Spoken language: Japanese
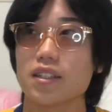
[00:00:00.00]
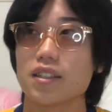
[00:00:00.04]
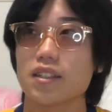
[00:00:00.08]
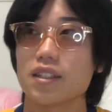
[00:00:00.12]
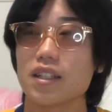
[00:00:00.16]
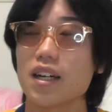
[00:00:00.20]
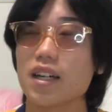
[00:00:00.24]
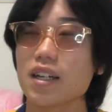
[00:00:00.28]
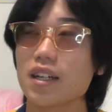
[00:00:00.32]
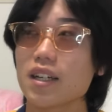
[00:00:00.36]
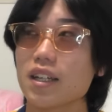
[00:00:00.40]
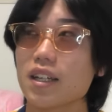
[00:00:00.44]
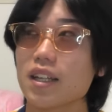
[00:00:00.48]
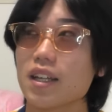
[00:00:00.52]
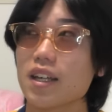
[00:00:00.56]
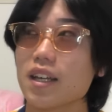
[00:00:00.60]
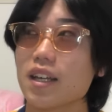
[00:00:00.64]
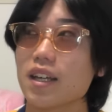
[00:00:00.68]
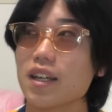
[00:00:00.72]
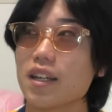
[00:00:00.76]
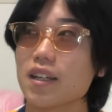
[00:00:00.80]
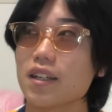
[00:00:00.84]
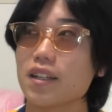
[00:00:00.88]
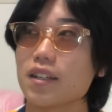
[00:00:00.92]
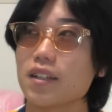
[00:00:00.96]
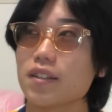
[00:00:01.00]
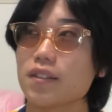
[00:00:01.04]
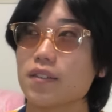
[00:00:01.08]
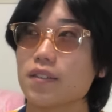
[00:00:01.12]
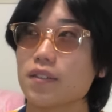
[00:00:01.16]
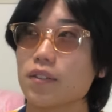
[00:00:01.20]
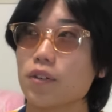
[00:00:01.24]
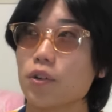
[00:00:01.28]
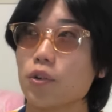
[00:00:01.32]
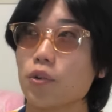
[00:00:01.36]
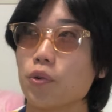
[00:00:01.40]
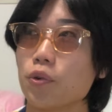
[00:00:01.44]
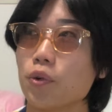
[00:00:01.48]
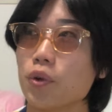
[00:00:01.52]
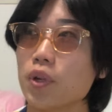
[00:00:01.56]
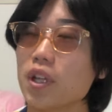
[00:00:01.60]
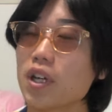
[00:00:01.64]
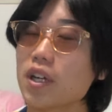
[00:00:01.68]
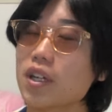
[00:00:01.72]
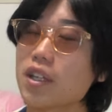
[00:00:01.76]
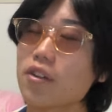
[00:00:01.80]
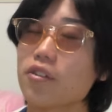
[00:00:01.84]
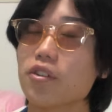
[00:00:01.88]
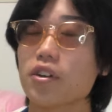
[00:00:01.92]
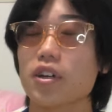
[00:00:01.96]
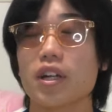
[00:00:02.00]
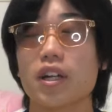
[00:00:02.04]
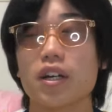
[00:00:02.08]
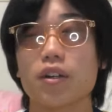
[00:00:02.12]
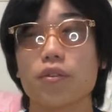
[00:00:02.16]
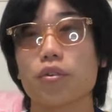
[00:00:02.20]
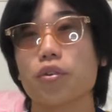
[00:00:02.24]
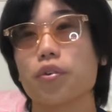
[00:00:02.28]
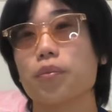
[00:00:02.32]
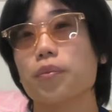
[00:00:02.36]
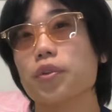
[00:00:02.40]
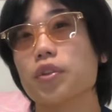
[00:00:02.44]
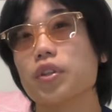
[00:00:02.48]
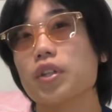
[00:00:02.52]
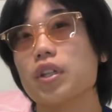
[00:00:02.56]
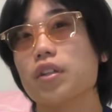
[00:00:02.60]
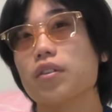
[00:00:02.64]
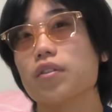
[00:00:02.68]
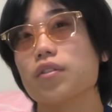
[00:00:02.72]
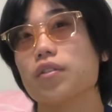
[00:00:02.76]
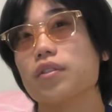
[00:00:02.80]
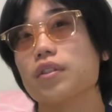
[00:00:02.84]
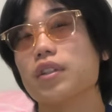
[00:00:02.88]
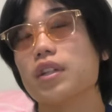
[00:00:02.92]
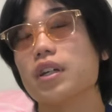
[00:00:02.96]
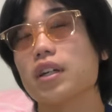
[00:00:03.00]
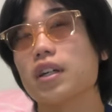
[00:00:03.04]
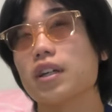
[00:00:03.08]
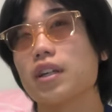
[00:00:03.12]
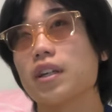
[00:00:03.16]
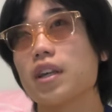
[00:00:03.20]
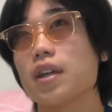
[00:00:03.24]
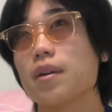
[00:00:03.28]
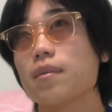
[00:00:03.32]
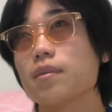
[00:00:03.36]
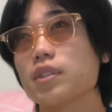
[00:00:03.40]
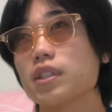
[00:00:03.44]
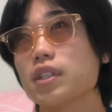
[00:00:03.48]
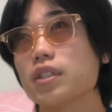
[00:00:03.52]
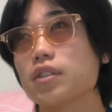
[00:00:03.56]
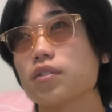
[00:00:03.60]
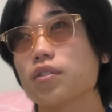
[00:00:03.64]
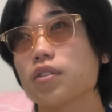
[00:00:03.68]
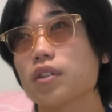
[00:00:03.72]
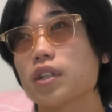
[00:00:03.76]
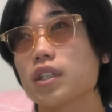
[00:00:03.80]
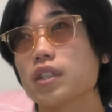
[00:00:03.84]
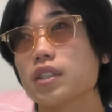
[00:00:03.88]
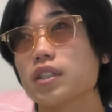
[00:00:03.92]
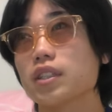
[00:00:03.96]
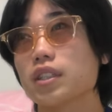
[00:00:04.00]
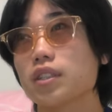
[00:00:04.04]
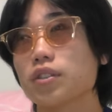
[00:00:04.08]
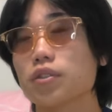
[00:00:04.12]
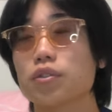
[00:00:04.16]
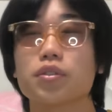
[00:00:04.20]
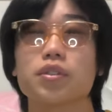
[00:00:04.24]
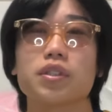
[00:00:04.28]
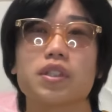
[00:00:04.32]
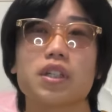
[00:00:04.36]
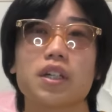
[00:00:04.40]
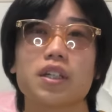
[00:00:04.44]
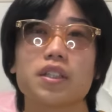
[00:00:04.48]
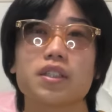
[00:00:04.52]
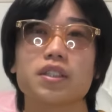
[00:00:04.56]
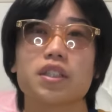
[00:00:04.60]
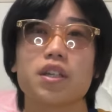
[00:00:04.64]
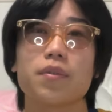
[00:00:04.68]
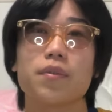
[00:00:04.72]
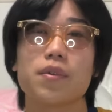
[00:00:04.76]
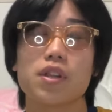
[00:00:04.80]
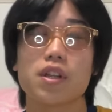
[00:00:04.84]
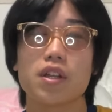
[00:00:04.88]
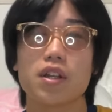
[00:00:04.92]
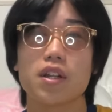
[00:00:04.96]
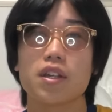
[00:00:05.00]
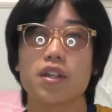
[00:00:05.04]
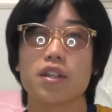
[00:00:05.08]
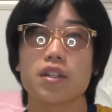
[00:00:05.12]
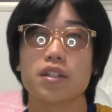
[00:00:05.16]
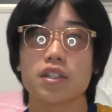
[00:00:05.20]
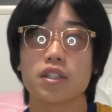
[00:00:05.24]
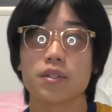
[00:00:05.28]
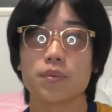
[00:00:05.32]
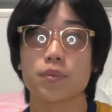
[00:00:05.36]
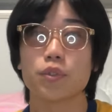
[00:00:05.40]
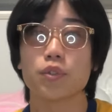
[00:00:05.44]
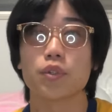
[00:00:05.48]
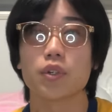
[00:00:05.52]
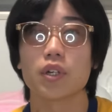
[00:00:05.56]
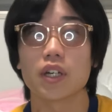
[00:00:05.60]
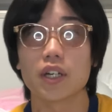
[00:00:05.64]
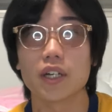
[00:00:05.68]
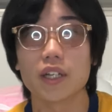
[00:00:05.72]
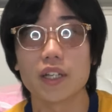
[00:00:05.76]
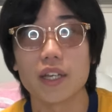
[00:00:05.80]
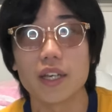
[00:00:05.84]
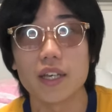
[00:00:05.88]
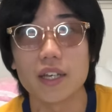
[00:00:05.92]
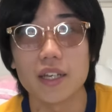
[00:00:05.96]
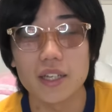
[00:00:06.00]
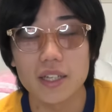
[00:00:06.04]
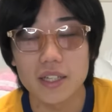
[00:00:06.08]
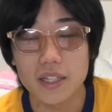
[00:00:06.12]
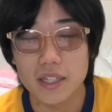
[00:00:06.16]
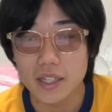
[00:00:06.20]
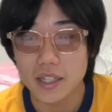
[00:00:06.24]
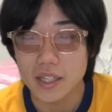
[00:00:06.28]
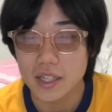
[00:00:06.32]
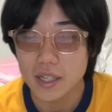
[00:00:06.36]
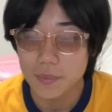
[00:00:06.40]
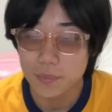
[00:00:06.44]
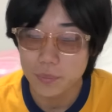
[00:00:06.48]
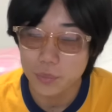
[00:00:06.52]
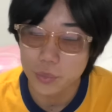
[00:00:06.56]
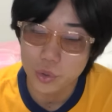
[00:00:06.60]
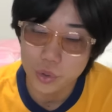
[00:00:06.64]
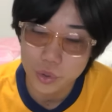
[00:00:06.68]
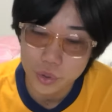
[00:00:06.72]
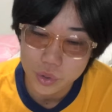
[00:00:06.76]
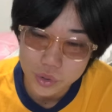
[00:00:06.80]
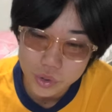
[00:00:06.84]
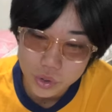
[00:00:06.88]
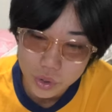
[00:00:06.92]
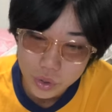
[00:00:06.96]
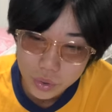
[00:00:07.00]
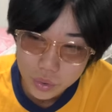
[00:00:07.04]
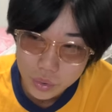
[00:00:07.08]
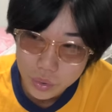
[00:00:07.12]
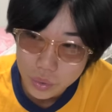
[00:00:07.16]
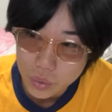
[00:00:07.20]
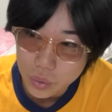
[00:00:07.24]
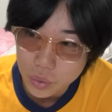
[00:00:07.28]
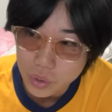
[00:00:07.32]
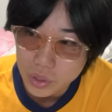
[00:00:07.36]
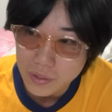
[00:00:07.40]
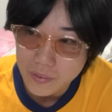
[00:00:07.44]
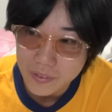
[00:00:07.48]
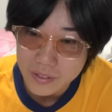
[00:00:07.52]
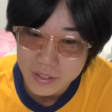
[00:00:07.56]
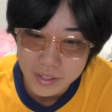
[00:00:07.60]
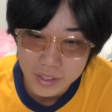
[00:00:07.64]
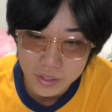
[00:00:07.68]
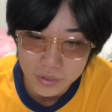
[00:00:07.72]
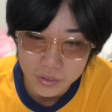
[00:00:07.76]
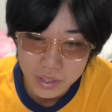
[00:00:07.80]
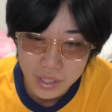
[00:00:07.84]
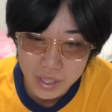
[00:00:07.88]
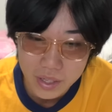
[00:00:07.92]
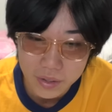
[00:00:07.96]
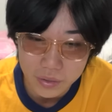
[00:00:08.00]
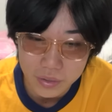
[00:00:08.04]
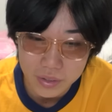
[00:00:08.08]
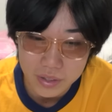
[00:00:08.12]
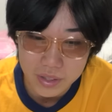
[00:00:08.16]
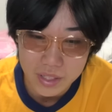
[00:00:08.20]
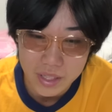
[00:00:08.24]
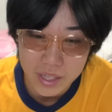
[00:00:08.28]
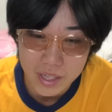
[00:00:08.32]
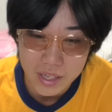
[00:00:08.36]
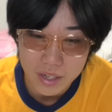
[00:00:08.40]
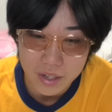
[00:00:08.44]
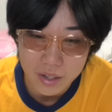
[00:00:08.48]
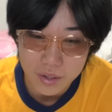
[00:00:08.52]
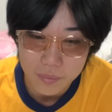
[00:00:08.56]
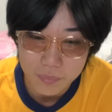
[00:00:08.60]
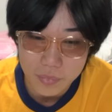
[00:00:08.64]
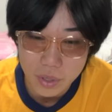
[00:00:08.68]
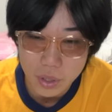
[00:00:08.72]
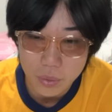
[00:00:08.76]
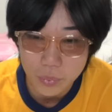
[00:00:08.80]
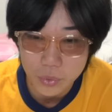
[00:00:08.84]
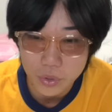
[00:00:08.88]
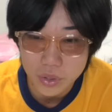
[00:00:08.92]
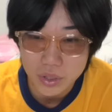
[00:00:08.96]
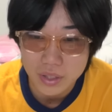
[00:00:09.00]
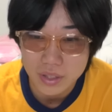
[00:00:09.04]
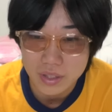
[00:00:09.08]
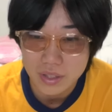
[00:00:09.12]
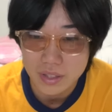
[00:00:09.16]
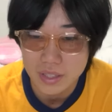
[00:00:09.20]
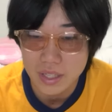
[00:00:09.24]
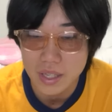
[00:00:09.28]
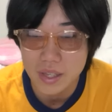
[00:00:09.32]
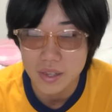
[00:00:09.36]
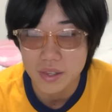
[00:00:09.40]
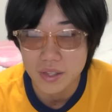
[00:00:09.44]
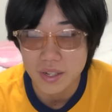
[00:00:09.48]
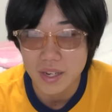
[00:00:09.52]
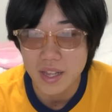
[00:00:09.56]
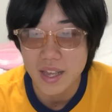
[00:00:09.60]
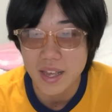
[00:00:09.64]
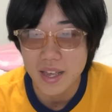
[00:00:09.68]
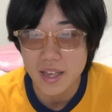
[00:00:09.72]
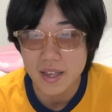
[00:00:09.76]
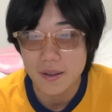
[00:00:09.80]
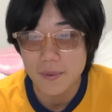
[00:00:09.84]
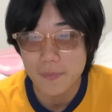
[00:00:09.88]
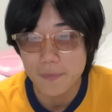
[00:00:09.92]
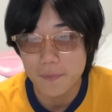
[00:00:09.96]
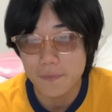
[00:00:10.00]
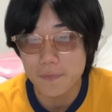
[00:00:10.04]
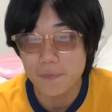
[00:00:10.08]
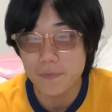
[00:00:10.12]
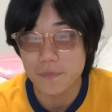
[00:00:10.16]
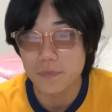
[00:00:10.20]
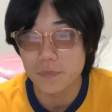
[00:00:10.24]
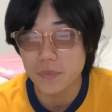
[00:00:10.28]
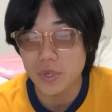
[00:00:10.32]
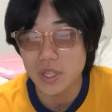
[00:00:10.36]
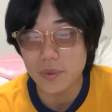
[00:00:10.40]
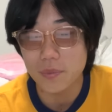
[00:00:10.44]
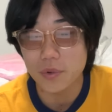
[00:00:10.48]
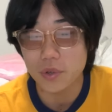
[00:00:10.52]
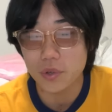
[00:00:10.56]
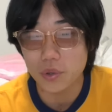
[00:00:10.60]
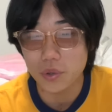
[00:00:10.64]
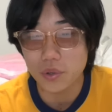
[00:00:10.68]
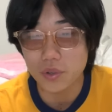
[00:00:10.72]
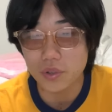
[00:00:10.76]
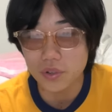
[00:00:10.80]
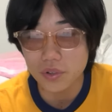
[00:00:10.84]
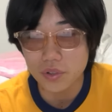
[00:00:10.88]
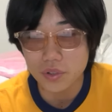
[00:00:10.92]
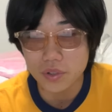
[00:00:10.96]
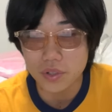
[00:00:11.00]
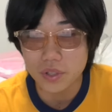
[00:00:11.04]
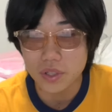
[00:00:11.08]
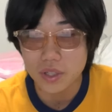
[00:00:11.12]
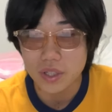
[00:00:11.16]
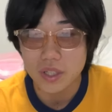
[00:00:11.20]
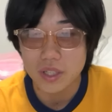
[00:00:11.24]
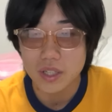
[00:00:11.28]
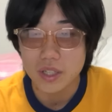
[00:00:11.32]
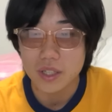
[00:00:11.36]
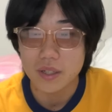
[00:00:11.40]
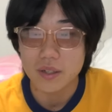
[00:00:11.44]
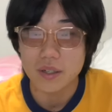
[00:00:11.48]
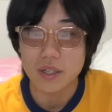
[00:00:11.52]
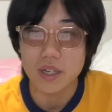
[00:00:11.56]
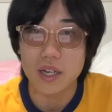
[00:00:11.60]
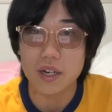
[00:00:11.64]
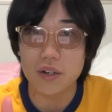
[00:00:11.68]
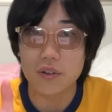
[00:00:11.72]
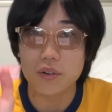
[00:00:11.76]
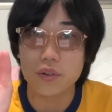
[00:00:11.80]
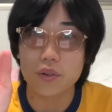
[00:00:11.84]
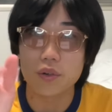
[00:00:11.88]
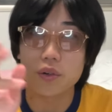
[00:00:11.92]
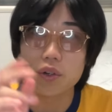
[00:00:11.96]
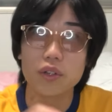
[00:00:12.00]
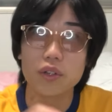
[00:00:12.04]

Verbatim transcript: なんかね、俺だけなのかな、これ持ってんの。なんかゲームシャツの価値がちょっと下がっちゃいましたね。自分の中で。もうちょっとこだわってくれよって、まあ思ったっすね。うん。まあでも、この、あの、こ